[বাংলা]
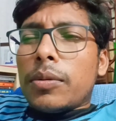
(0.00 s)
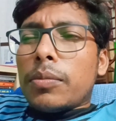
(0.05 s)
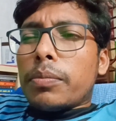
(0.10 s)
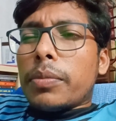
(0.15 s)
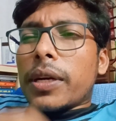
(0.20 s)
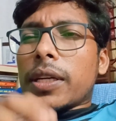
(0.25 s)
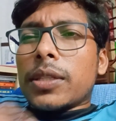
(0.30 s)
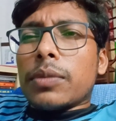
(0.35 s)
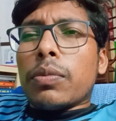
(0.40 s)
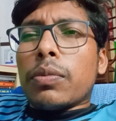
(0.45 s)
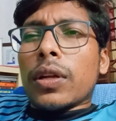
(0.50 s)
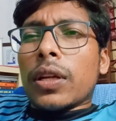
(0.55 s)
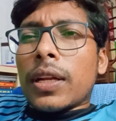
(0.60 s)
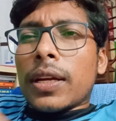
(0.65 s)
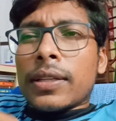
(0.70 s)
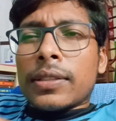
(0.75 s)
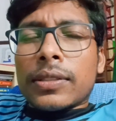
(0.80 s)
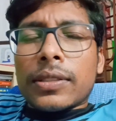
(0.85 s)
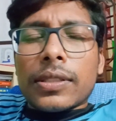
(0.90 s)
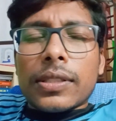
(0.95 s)
ব্যাটে বল
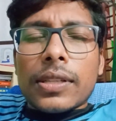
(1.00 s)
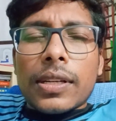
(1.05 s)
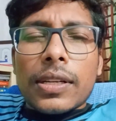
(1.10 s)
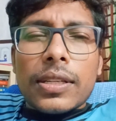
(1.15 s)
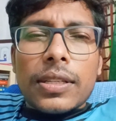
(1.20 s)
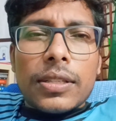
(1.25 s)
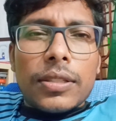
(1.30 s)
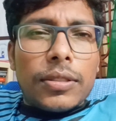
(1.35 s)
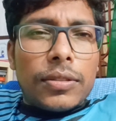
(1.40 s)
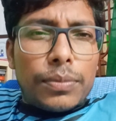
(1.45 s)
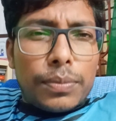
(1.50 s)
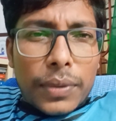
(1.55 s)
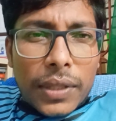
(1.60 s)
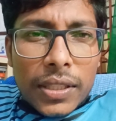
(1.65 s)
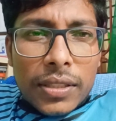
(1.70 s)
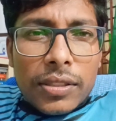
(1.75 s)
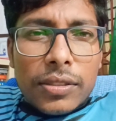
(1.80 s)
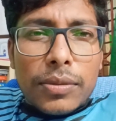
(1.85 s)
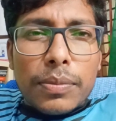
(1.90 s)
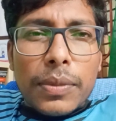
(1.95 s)
লাগছে না
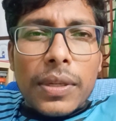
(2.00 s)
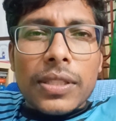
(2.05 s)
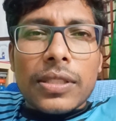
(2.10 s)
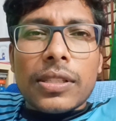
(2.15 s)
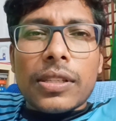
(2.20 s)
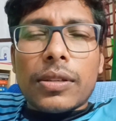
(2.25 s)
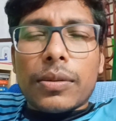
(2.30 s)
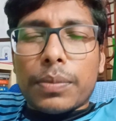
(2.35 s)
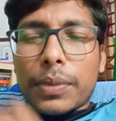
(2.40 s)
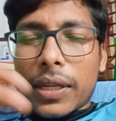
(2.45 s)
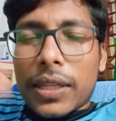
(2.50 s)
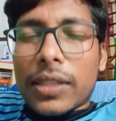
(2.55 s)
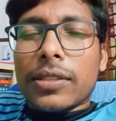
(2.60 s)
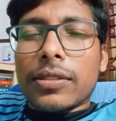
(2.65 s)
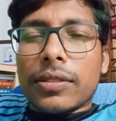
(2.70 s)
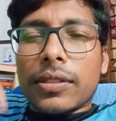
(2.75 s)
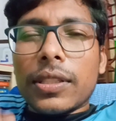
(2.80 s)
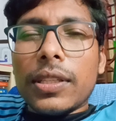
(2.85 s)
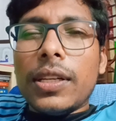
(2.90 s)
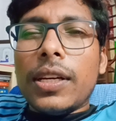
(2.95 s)
প্র্যাকটিস ম্যাচে
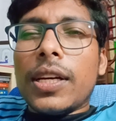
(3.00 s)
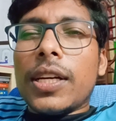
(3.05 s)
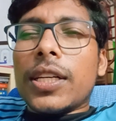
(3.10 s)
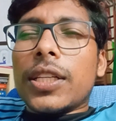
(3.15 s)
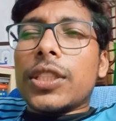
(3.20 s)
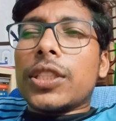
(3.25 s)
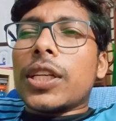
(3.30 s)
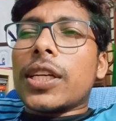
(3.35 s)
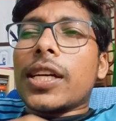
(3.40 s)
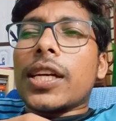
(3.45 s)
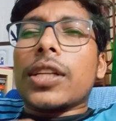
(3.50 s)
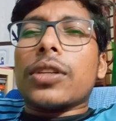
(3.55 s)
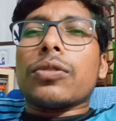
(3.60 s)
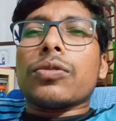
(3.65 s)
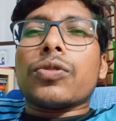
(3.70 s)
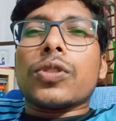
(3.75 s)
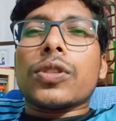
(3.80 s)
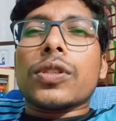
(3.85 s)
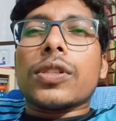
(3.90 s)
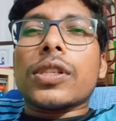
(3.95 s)
প্র্যাকটিসে সেখানে
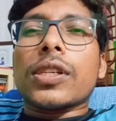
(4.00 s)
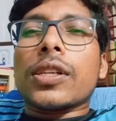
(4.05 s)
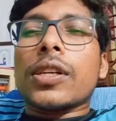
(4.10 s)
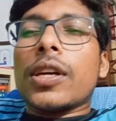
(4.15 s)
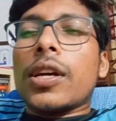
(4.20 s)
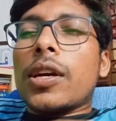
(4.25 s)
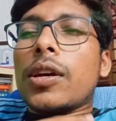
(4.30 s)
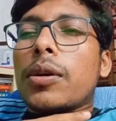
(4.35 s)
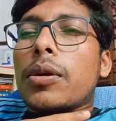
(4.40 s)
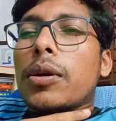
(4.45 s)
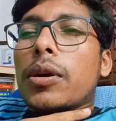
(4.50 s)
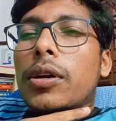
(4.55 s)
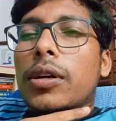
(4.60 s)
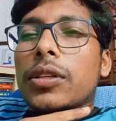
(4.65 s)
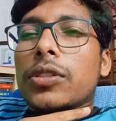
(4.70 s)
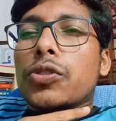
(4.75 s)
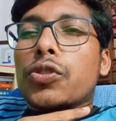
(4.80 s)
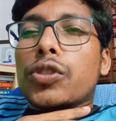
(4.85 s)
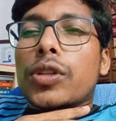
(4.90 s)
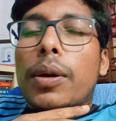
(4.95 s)
হচ্ছে যে
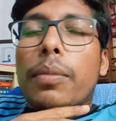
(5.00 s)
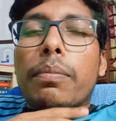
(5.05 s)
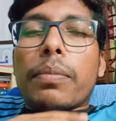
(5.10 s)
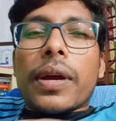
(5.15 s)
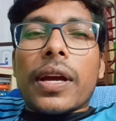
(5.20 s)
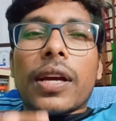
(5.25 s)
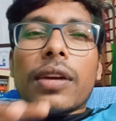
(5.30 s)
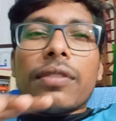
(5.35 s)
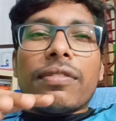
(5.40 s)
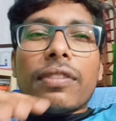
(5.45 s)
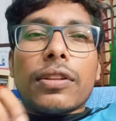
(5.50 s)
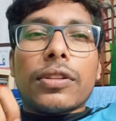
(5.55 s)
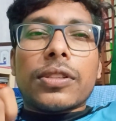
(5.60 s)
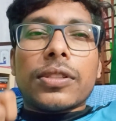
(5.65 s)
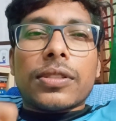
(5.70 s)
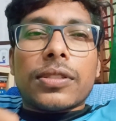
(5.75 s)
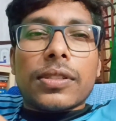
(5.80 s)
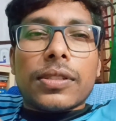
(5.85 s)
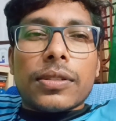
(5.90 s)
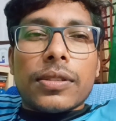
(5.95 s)
স্টাম্প ভেঙে
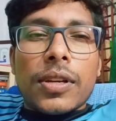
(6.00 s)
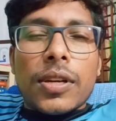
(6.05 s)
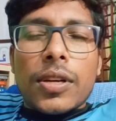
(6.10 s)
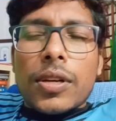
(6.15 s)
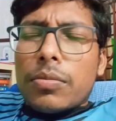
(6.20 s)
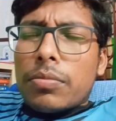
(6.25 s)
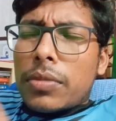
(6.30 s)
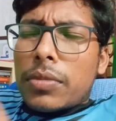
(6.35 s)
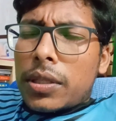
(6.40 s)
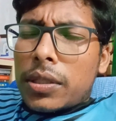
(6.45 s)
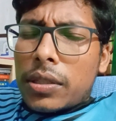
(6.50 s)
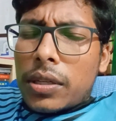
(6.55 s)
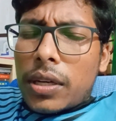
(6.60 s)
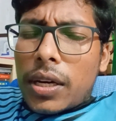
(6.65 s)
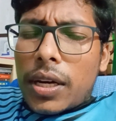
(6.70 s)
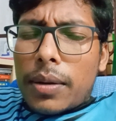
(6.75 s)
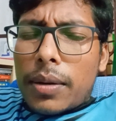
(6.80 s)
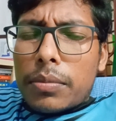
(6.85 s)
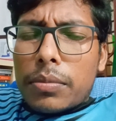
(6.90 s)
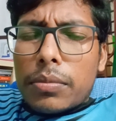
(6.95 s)
ফেলতেছেন মানে
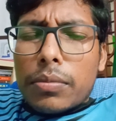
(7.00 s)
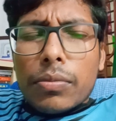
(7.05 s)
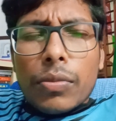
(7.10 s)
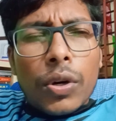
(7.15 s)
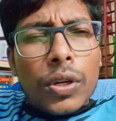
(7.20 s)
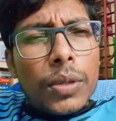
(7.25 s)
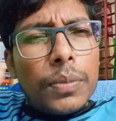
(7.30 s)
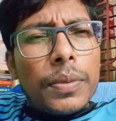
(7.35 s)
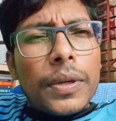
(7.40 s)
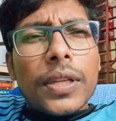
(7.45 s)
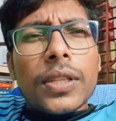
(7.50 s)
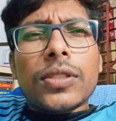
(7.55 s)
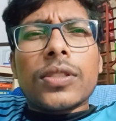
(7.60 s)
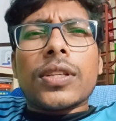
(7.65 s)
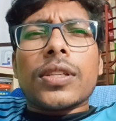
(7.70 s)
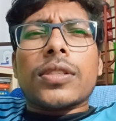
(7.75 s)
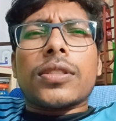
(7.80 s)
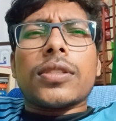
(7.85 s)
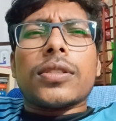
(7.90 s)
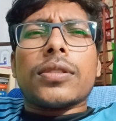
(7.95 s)
মনে প্রাণে
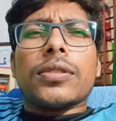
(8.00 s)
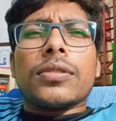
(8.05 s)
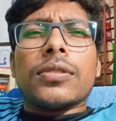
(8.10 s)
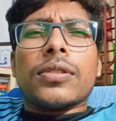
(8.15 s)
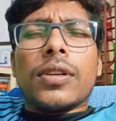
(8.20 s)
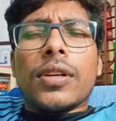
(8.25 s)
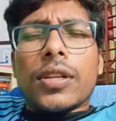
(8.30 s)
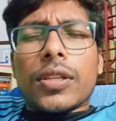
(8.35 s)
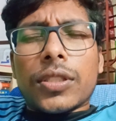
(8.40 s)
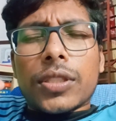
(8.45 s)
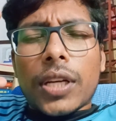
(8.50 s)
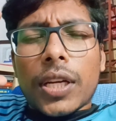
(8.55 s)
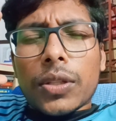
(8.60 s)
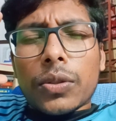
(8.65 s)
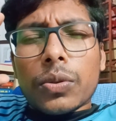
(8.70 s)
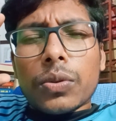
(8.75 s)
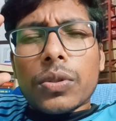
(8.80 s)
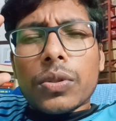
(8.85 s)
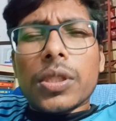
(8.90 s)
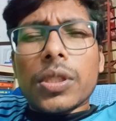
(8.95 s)
যাচ্ছেন শান্ত
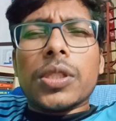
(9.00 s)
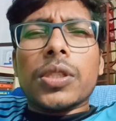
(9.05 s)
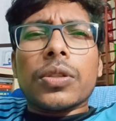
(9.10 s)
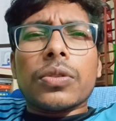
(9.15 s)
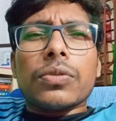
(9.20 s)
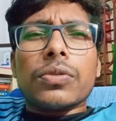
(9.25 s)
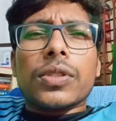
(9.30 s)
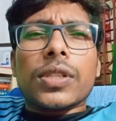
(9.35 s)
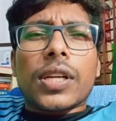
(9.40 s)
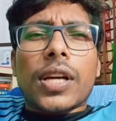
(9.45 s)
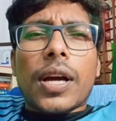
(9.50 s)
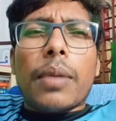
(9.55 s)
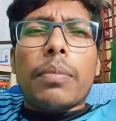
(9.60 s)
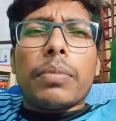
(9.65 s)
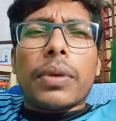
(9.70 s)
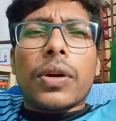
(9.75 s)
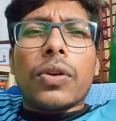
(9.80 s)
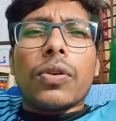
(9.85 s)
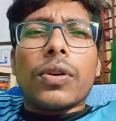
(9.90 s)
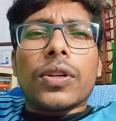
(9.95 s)
নিজেও যে
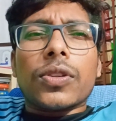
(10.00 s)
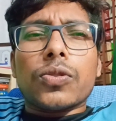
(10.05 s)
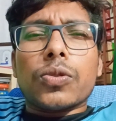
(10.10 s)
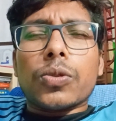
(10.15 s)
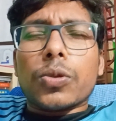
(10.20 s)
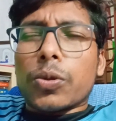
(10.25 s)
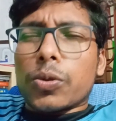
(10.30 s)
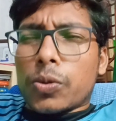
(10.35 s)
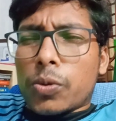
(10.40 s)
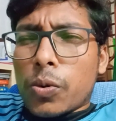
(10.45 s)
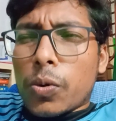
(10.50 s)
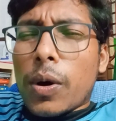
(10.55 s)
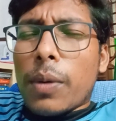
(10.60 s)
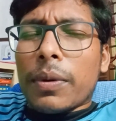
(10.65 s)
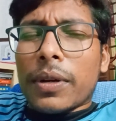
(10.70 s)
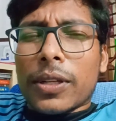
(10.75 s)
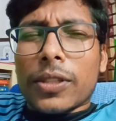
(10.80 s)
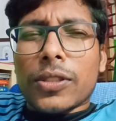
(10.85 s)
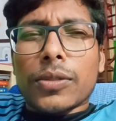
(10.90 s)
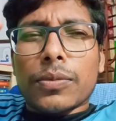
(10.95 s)
কামব্যাক করার জন্য সো
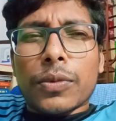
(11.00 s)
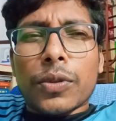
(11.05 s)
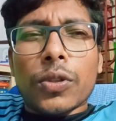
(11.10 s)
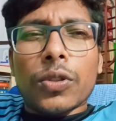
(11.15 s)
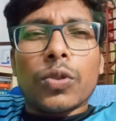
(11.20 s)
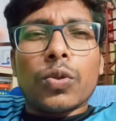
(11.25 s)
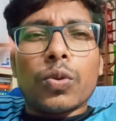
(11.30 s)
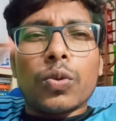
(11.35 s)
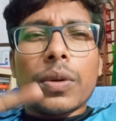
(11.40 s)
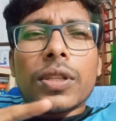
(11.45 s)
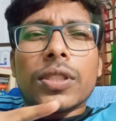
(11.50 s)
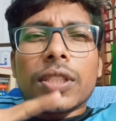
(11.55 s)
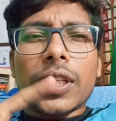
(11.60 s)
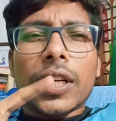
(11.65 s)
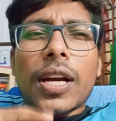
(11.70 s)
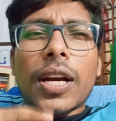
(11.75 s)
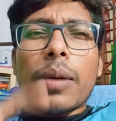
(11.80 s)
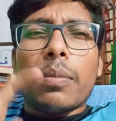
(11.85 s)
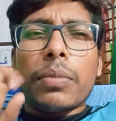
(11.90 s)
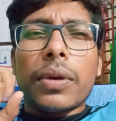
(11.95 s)
আমার কাছে মনে হয় দুবাইয়ের সাথে
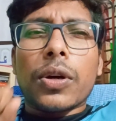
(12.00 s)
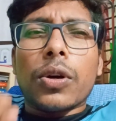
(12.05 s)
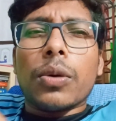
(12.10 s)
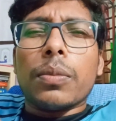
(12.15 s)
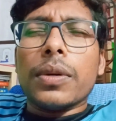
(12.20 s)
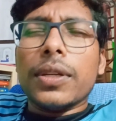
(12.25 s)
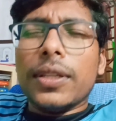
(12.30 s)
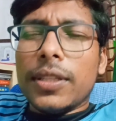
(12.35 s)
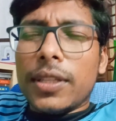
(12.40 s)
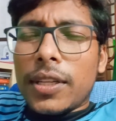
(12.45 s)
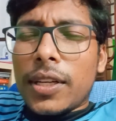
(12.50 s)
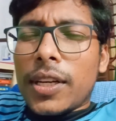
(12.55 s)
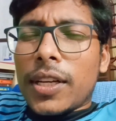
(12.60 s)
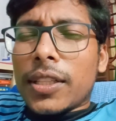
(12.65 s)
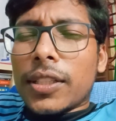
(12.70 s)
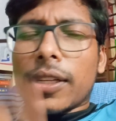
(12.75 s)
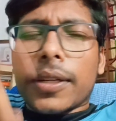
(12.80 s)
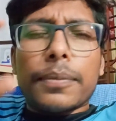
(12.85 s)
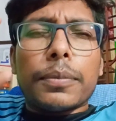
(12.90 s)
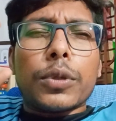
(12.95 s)
কামব্যাক হবে
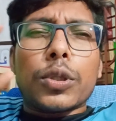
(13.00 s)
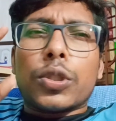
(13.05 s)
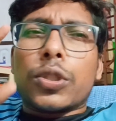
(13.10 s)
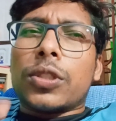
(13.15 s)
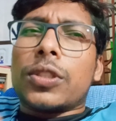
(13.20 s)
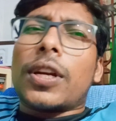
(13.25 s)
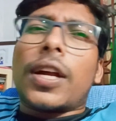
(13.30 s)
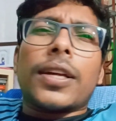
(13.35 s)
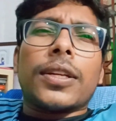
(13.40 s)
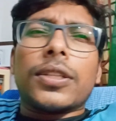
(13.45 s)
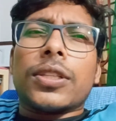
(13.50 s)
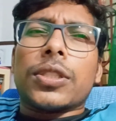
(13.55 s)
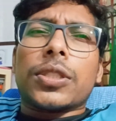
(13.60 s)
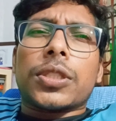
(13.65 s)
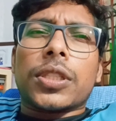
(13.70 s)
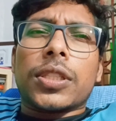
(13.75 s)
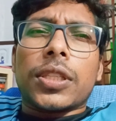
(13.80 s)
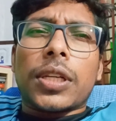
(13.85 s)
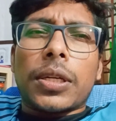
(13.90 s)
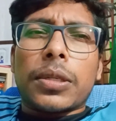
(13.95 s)
তারপর ট্রাই
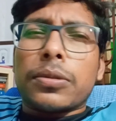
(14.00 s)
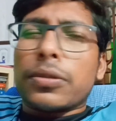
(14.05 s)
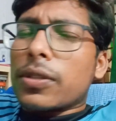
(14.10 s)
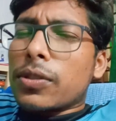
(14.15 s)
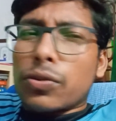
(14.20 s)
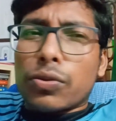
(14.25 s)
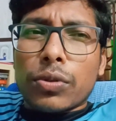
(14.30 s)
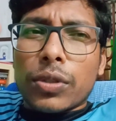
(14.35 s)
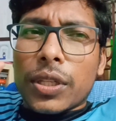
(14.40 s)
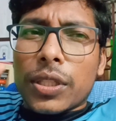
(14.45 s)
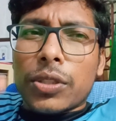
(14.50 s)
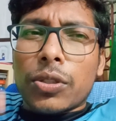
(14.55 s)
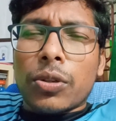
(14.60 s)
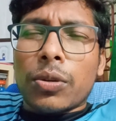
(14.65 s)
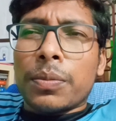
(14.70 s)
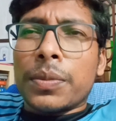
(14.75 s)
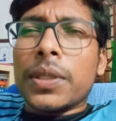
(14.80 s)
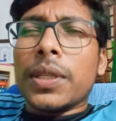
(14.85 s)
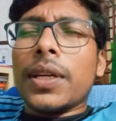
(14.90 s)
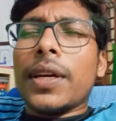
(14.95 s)
নেশনে আর সেঞ্চুরি একটা
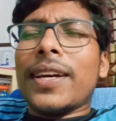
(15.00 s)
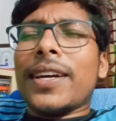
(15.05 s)
হবে